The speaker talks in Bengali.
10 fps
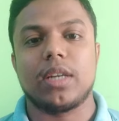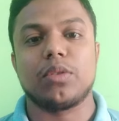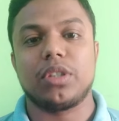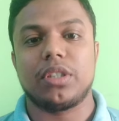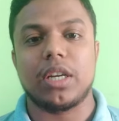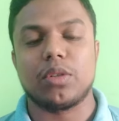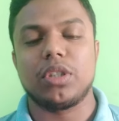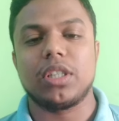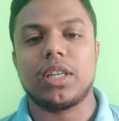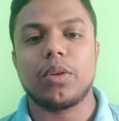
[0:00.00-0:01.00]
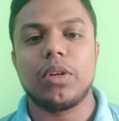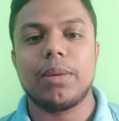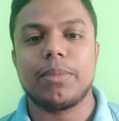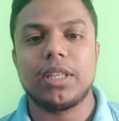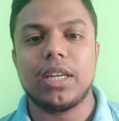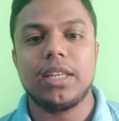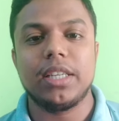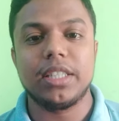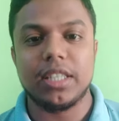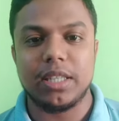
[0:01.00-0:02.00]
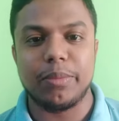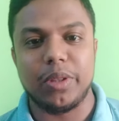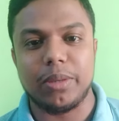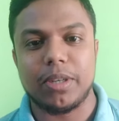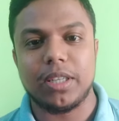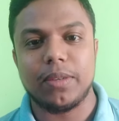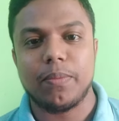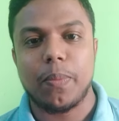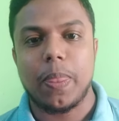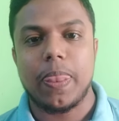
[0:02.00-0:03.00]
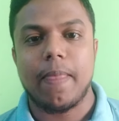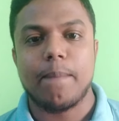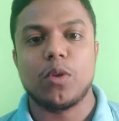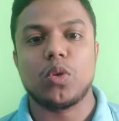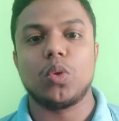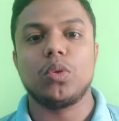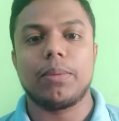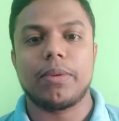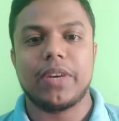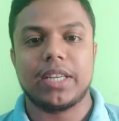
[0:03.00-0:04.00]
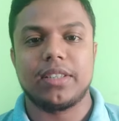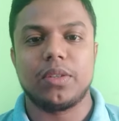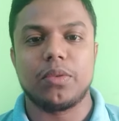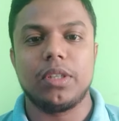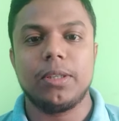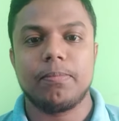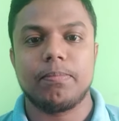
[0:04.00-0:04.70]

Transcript: একটু একটু চেষ্টা করলে আমরা এটা ইংরেজিতে বলতে পারি তো চলুন আমরা প্র্যাকটিস করি